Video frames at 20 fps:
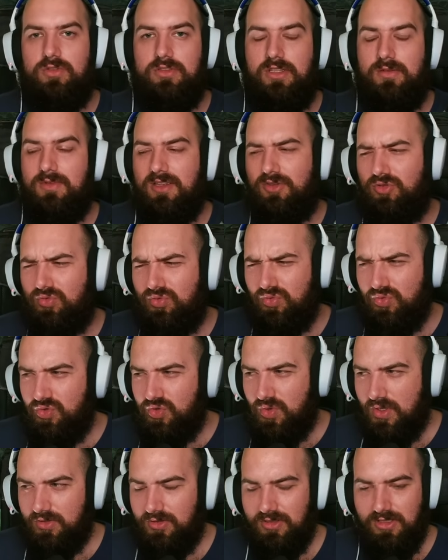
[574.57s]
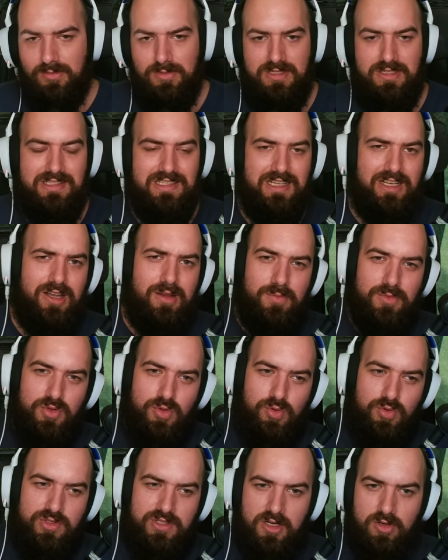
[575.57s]
un totem, il y a toujours un totem ici, c'est comme
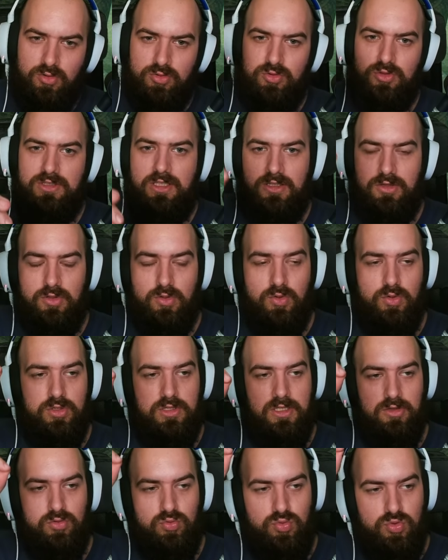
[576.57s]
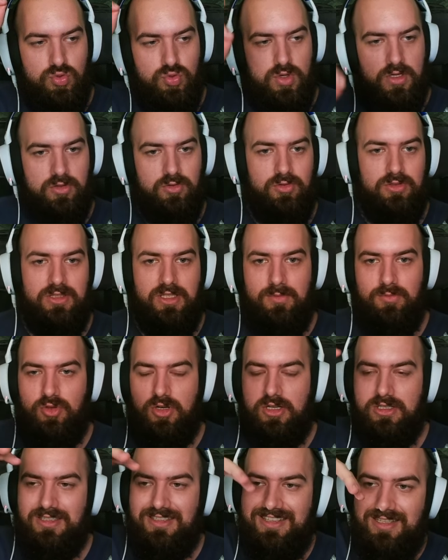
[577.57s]
sur le salon de Dead Dog, il y a toujours un totem dans
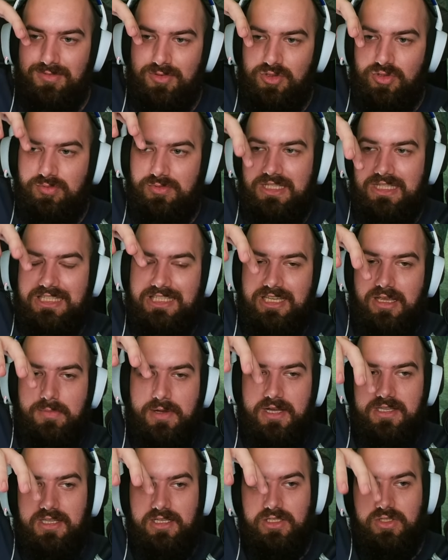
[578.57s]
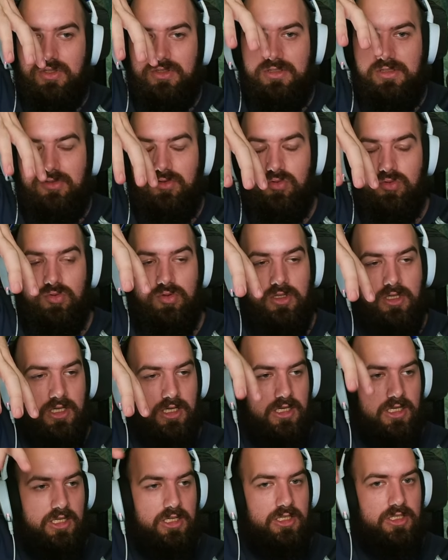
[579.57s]
l'espèce de petite cabane à côté du,
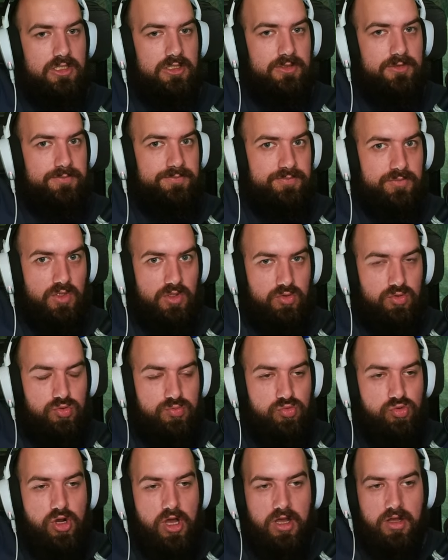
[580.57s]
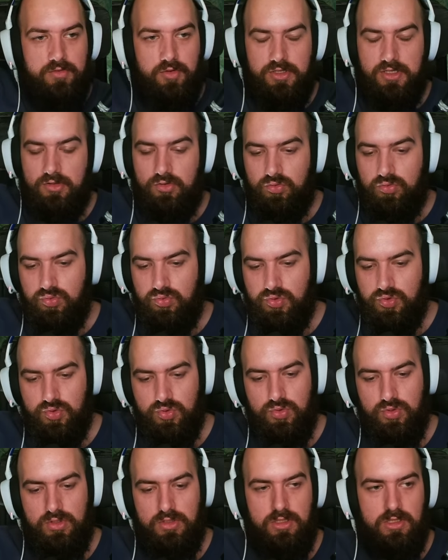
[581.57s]
du moulin avant, il y a
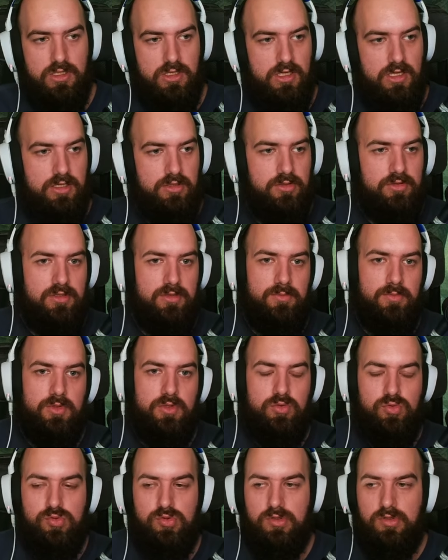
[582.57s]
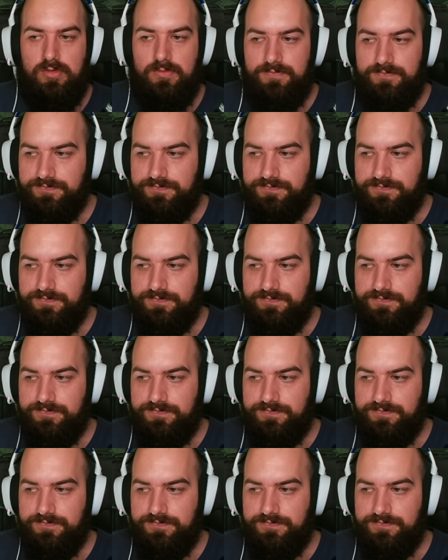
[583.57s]
toujours un totem, toujours.